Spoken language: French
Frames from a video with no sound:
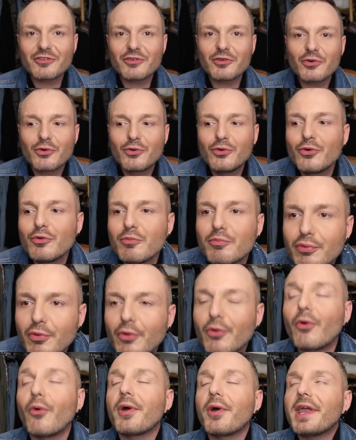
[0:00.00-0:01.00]
Du coup,
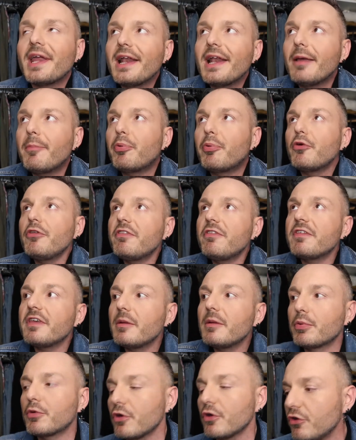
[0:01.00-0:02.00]
bon, il est
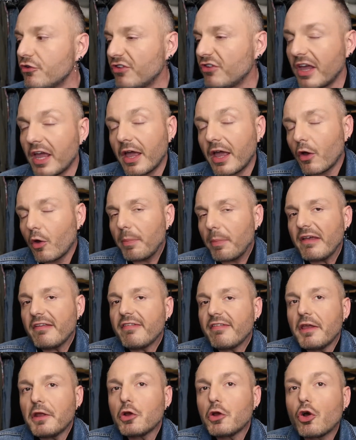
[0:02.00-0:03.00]
possible que j'ai
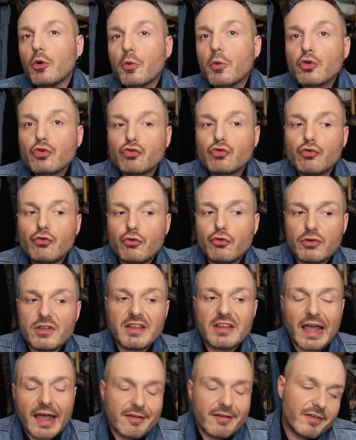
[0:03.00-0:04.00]
repassé une commande tout de
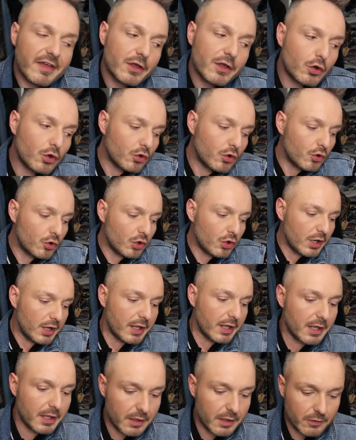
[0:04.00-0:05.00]
suite avec euh,
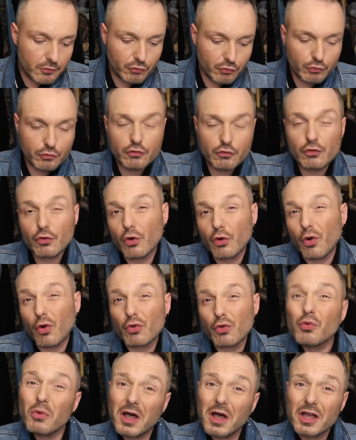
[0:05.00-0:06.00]
les chaussures
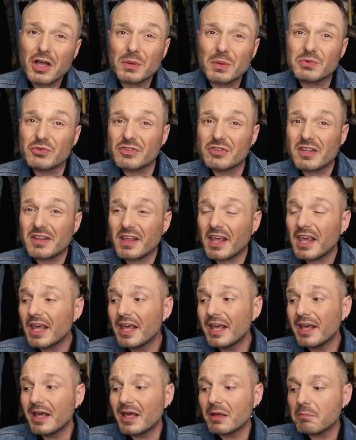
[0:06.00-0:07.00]
en noir, comme je t'ai dit,
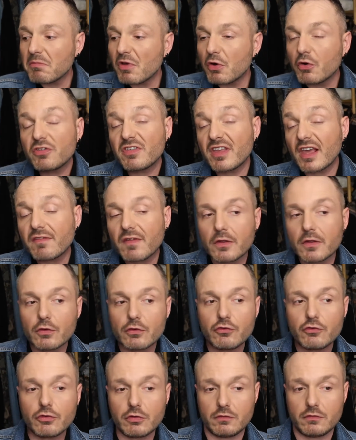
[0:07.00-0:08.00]
mais aussi avec
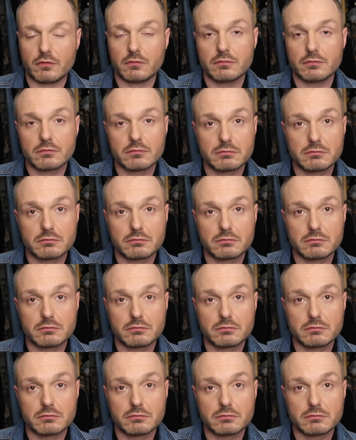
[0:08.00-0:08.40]
d'autres choses.